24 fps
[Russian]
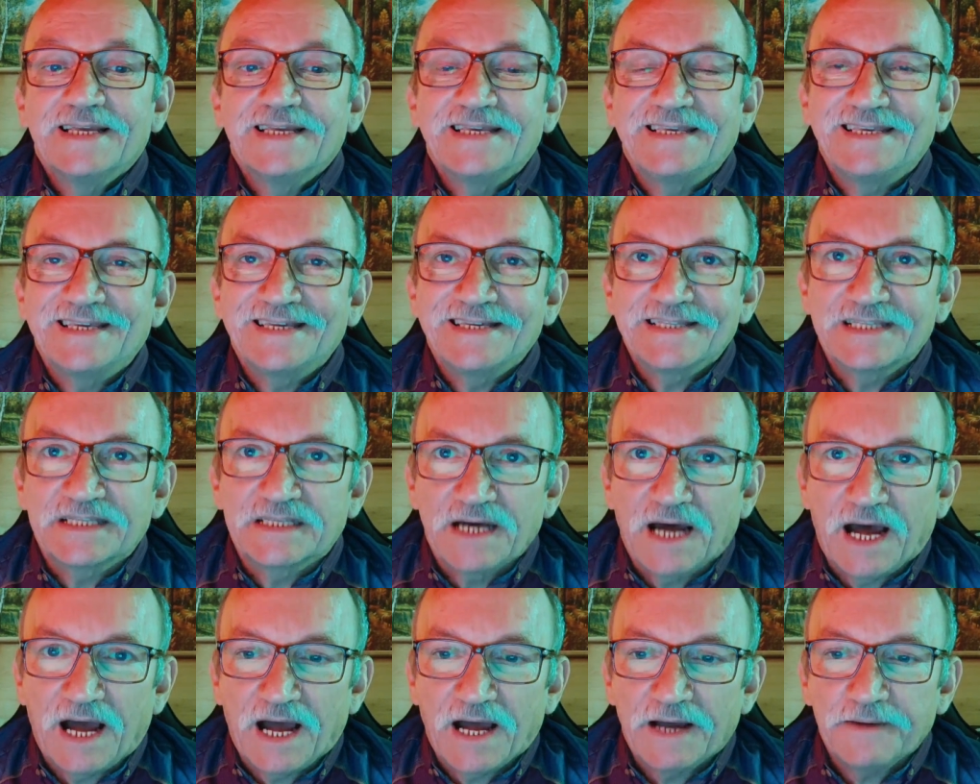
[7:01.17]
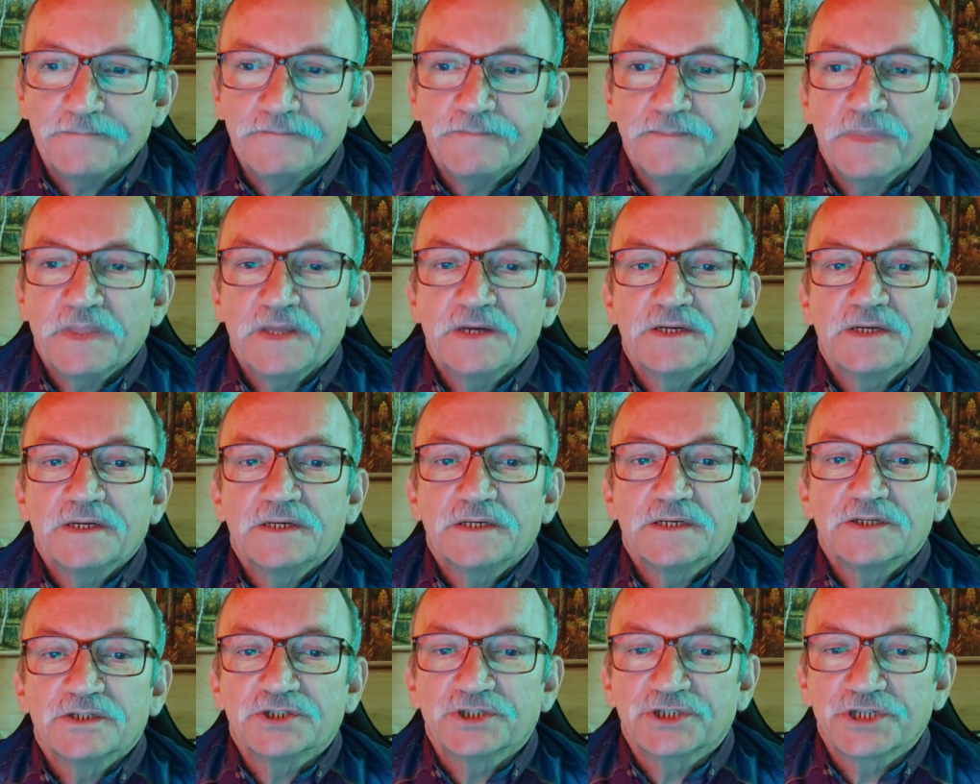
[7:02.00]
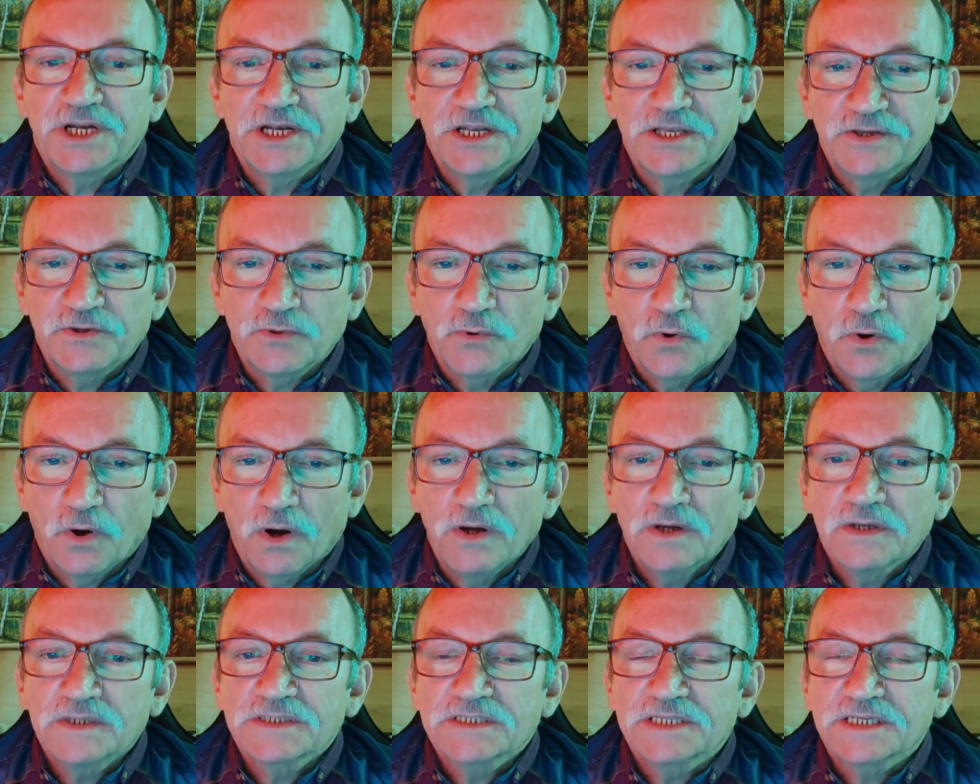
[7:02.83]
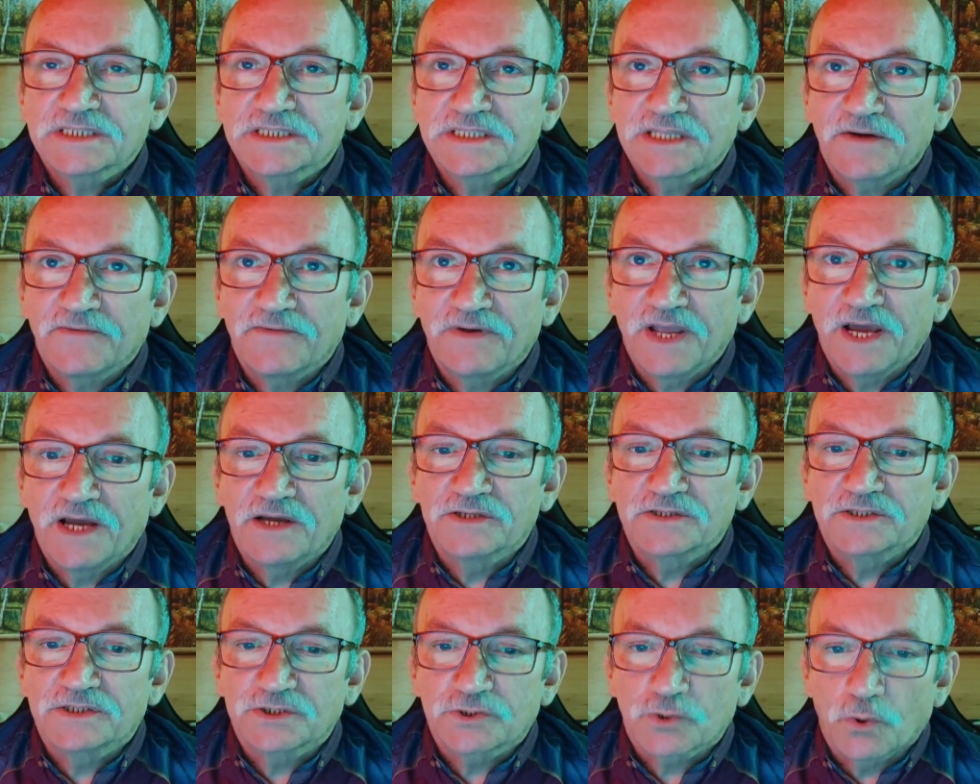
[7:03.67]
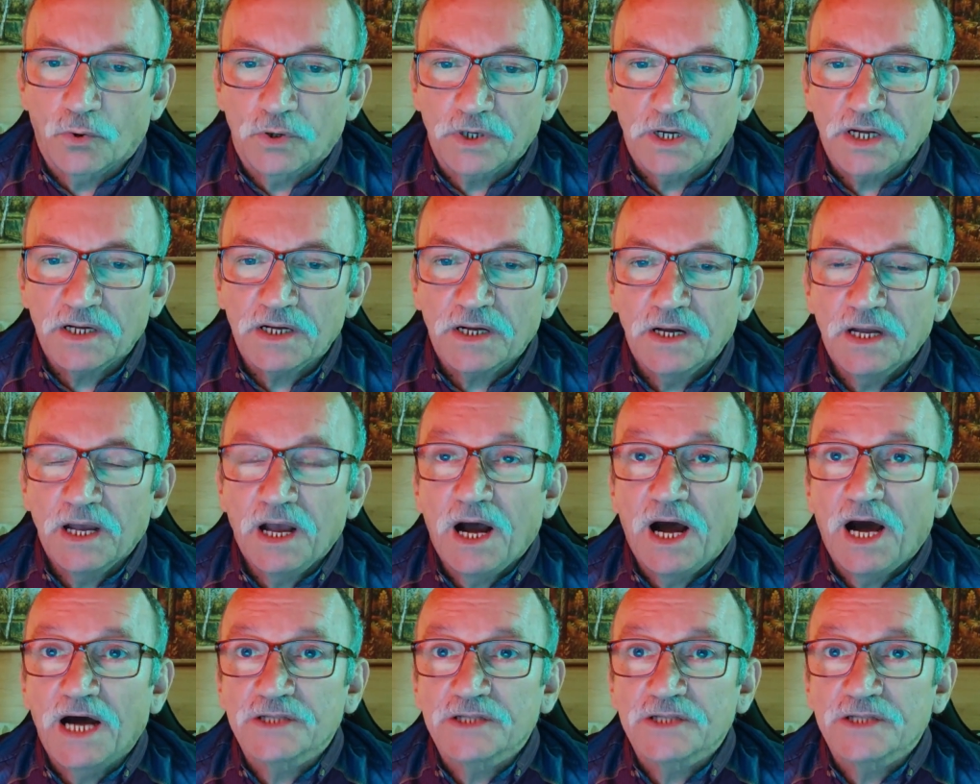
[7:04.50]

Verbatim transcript: еда, жилье, составляют 40,